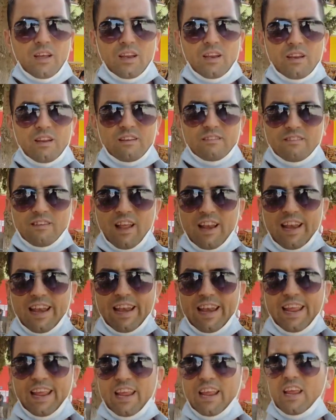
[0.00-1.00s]
الناس
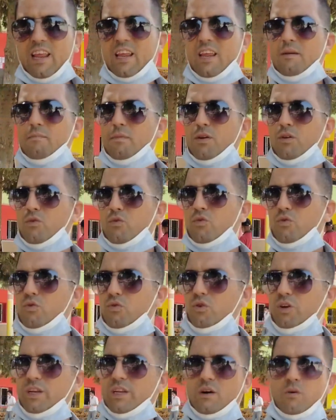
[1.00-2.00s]
اللي كما
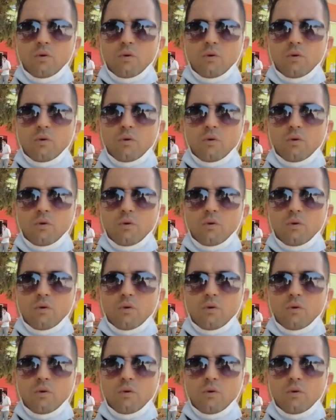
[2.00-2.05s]
نقولوا حنا